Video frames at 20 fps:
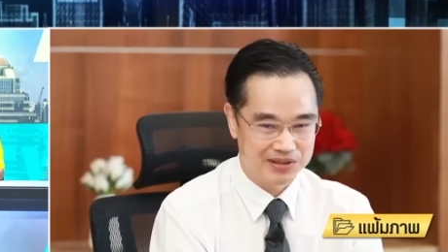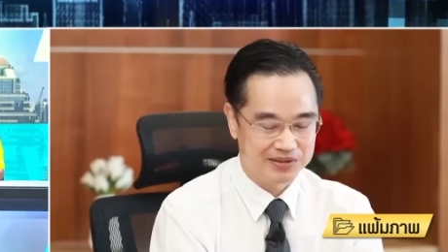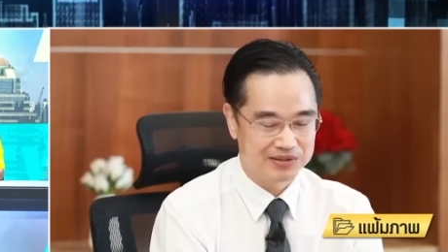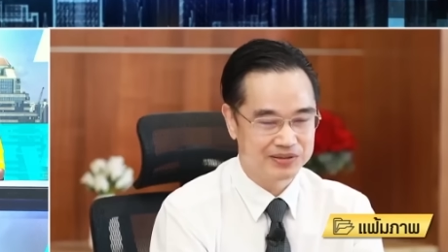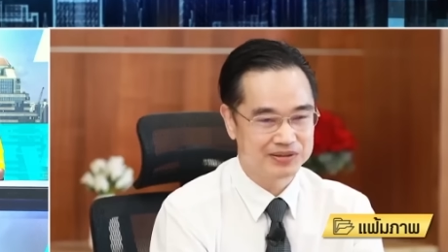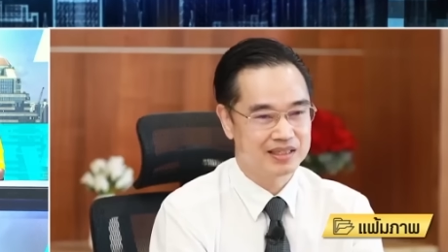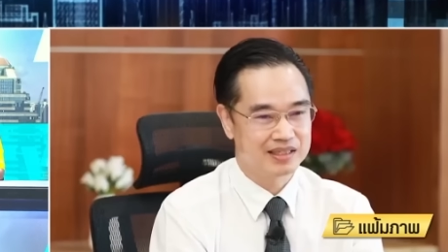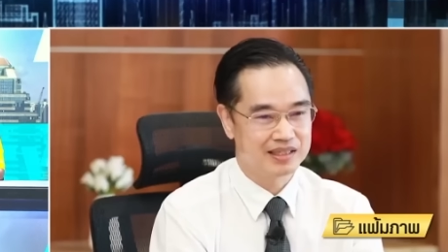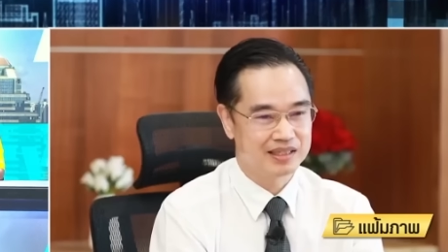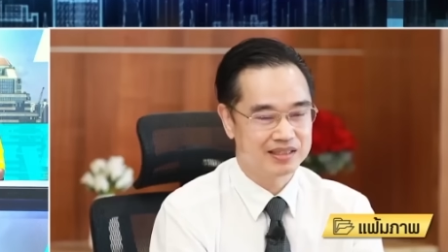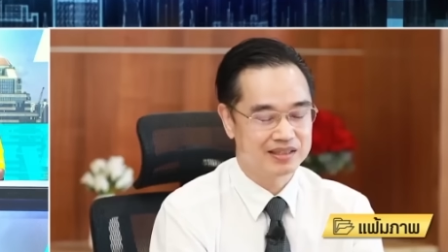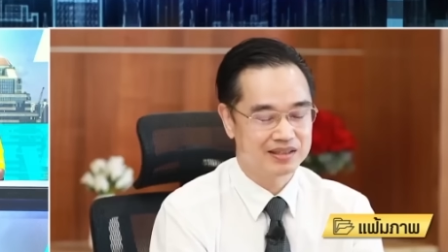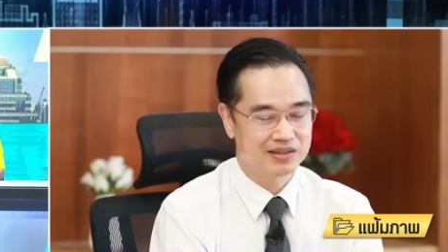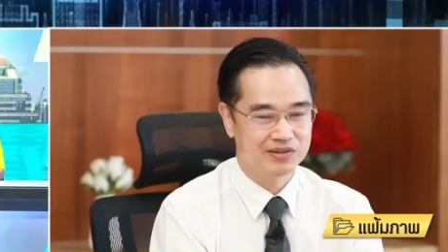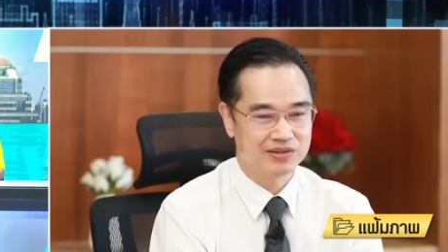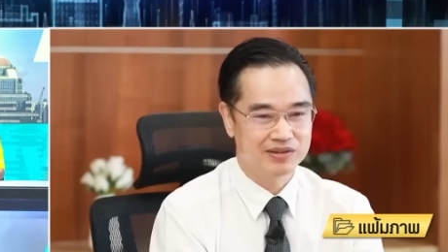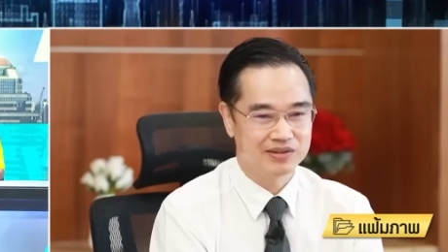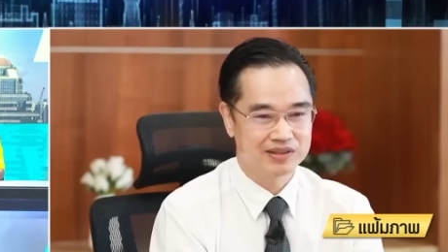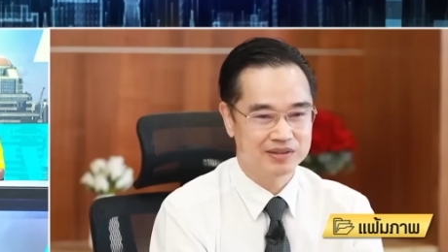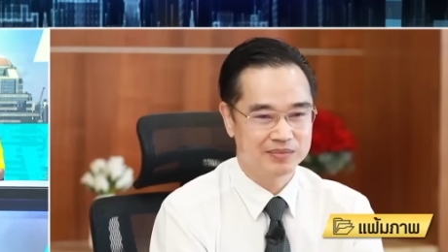ISP
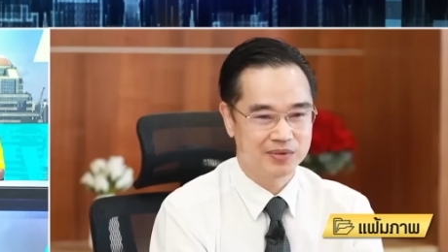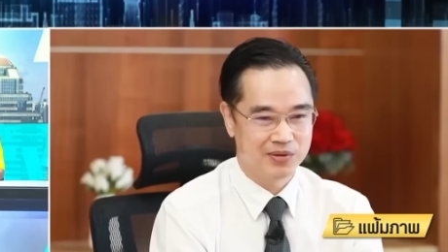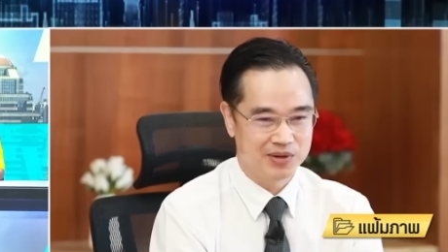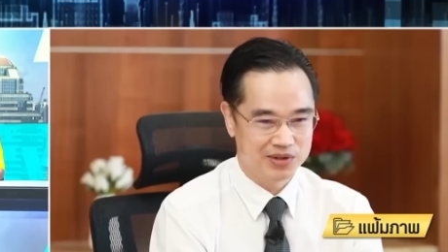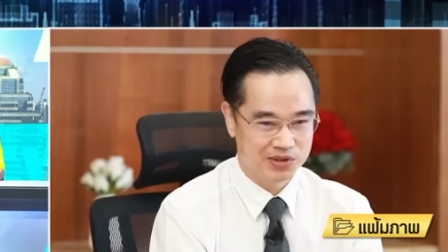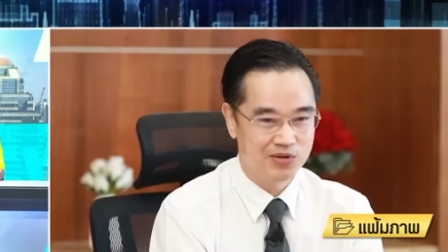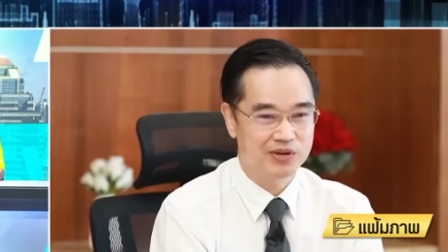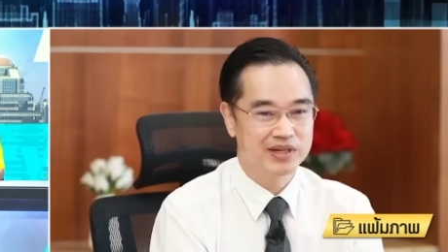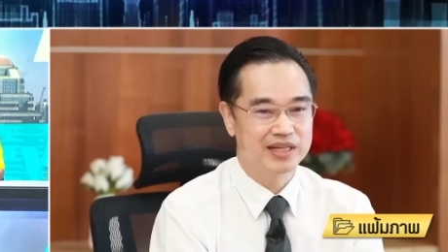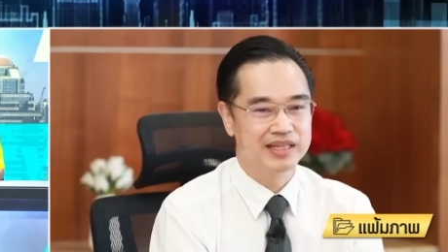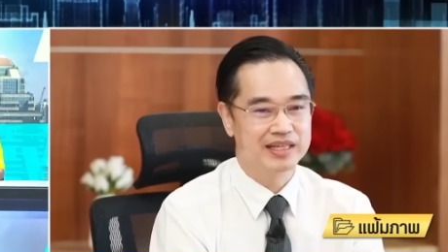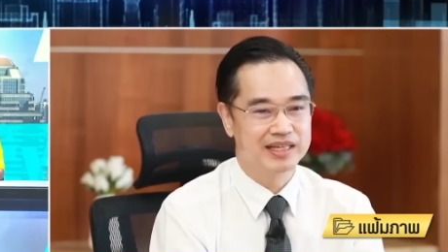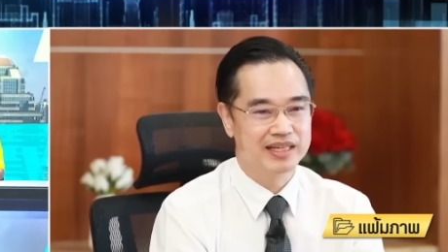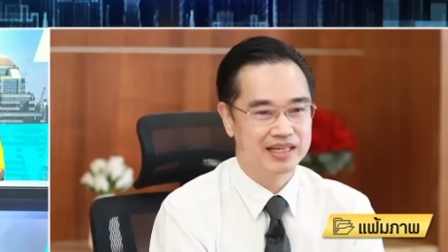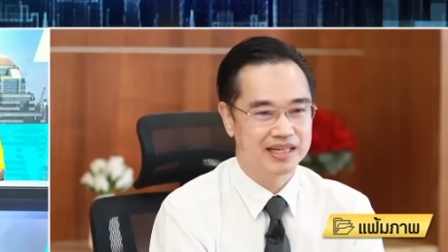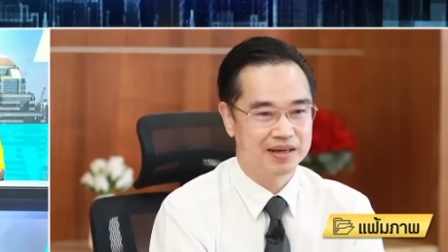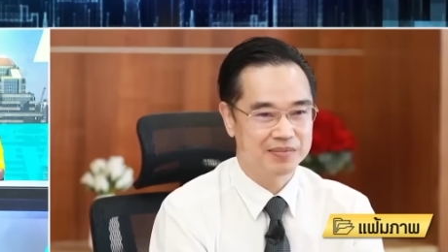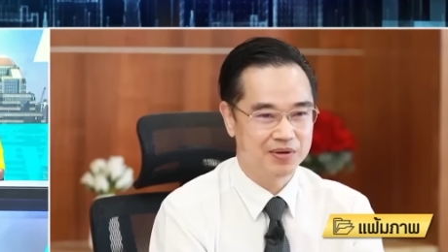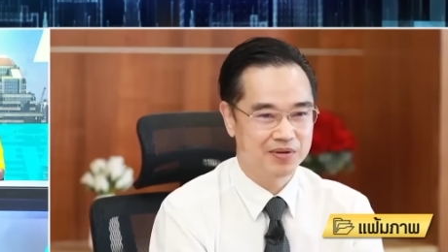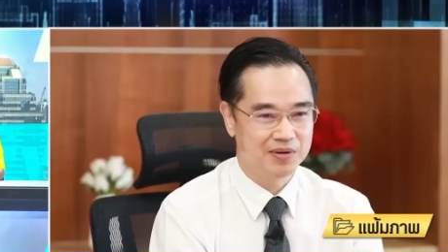ค่ะเพราะว่า
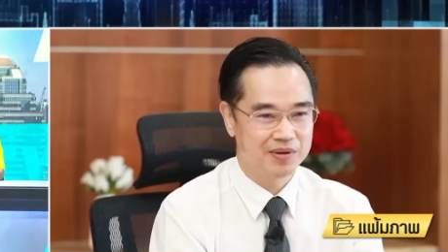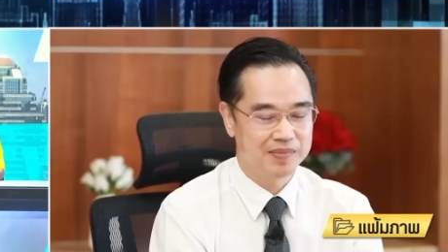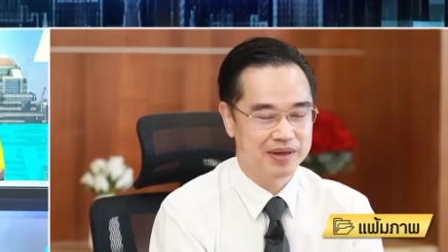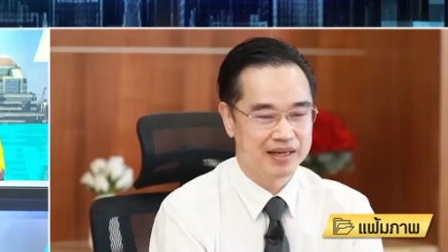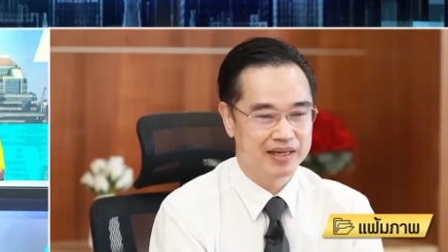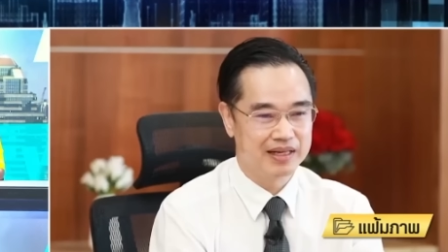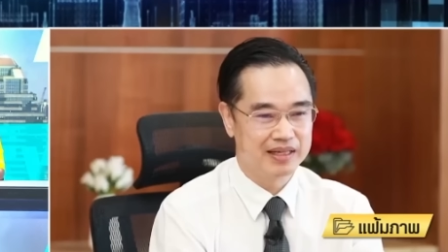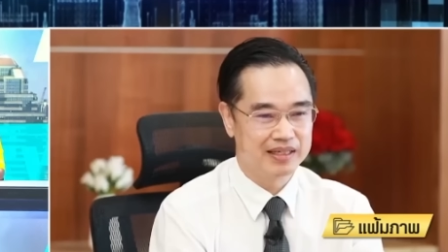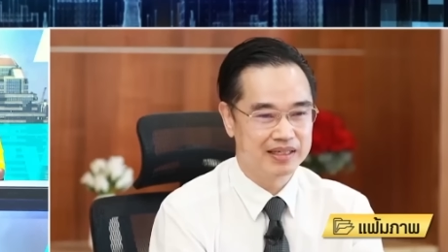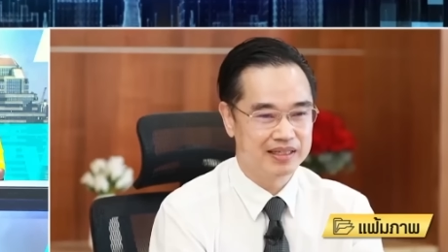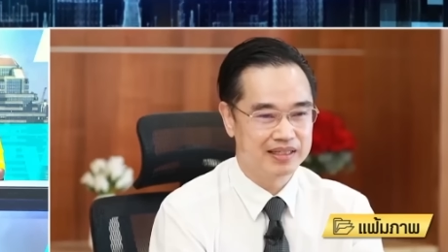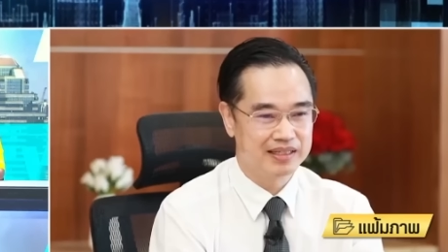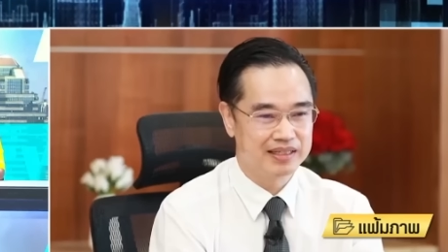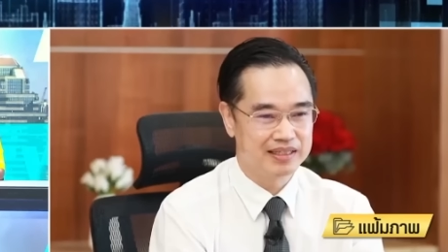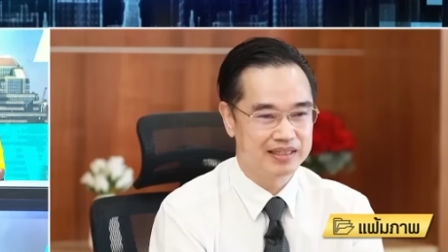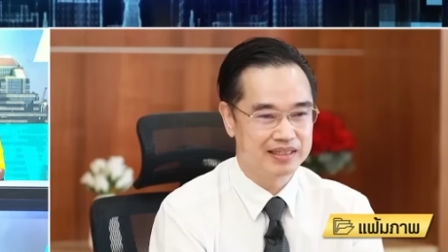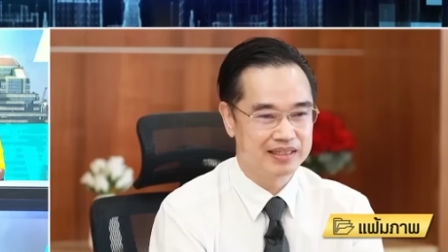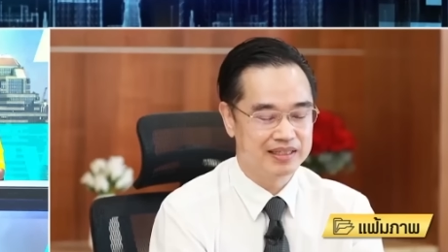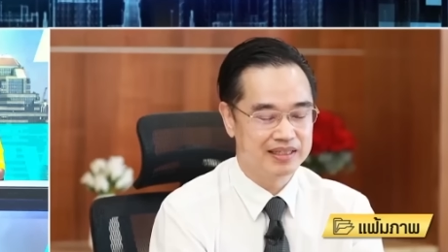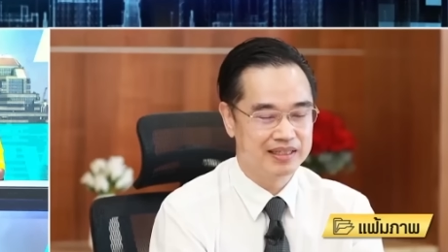นั่นน่ะคือคนจะ
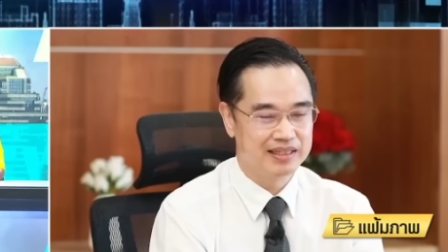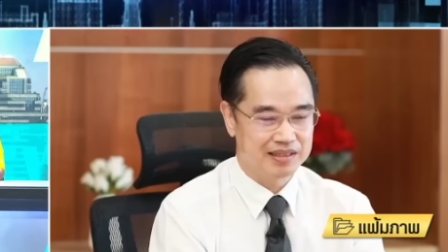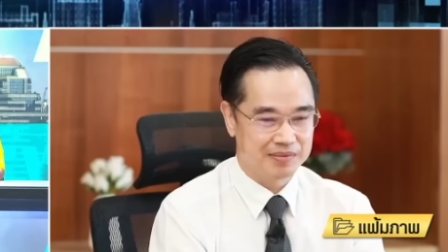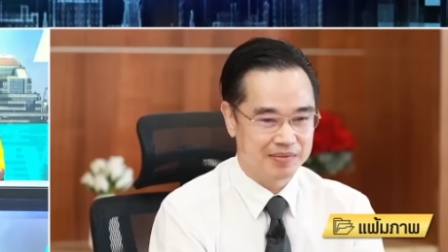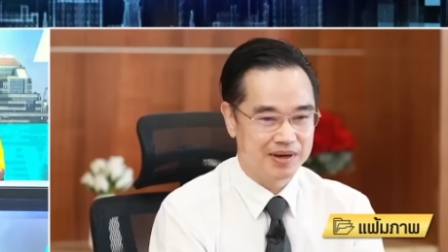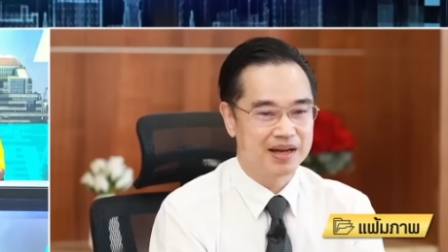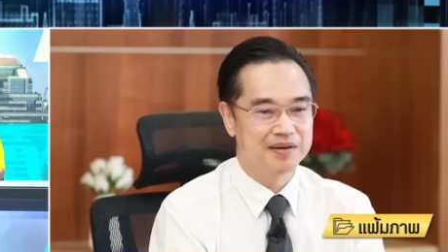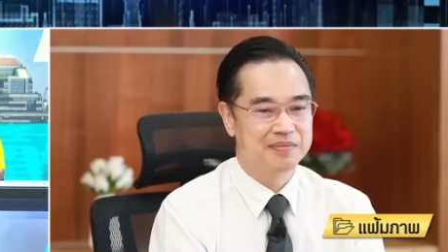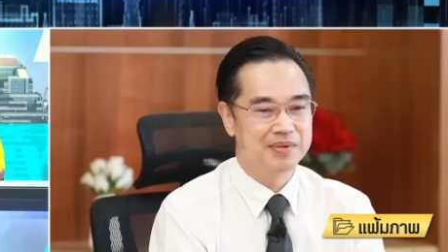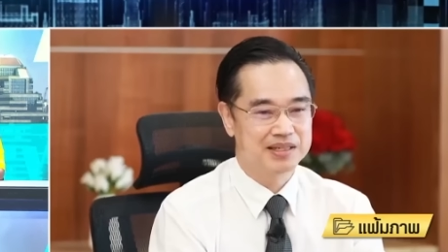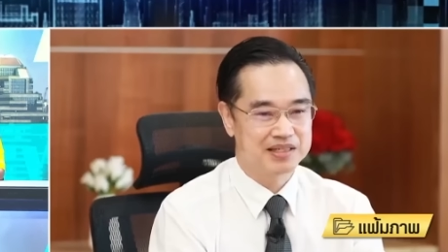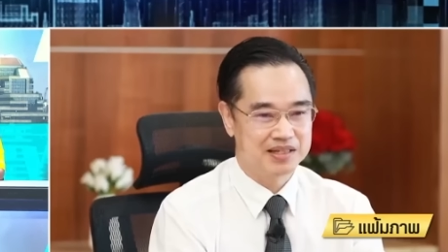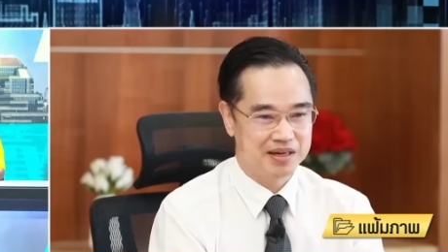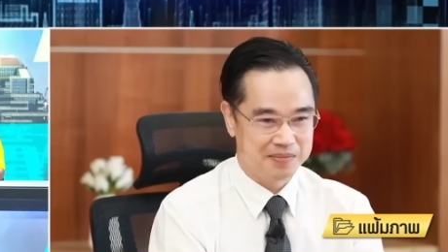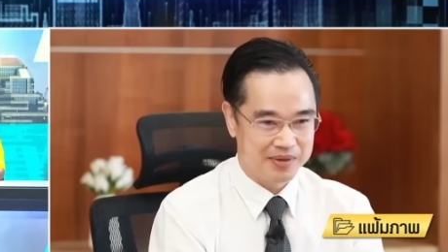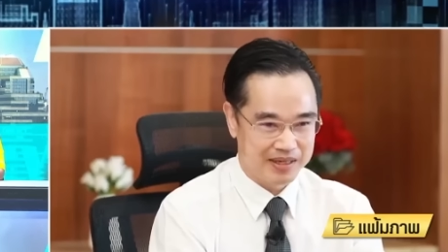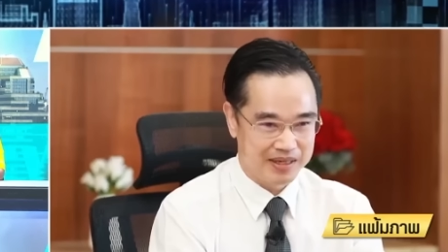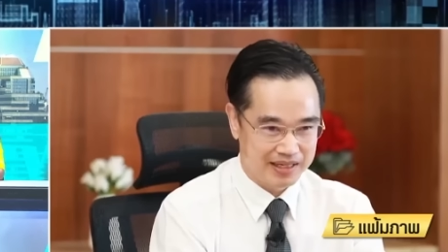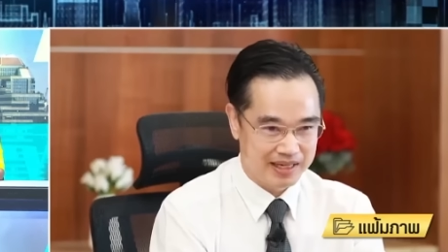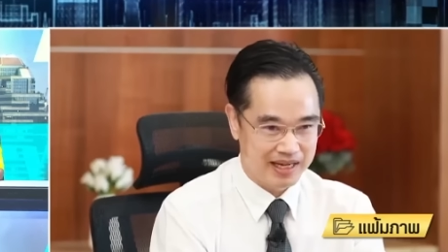ปิด
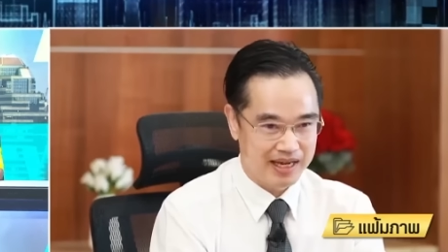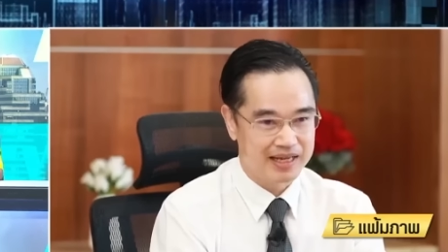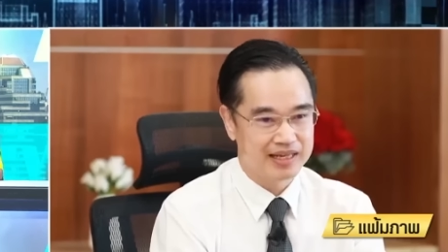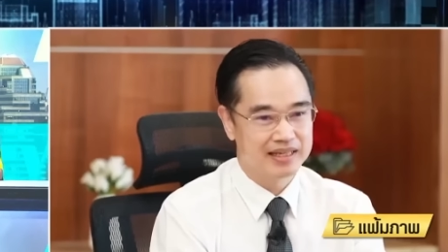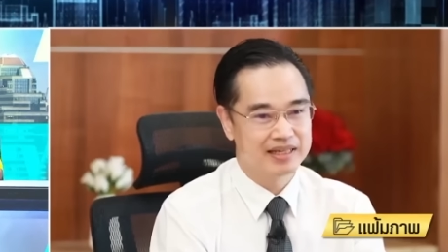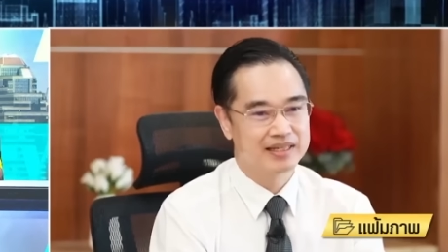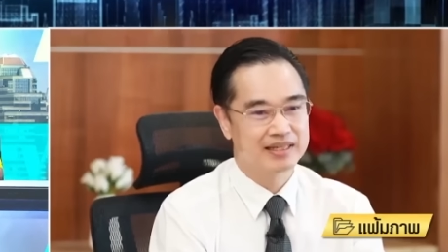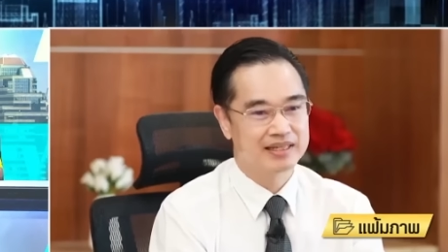คือหลายท่านอาจ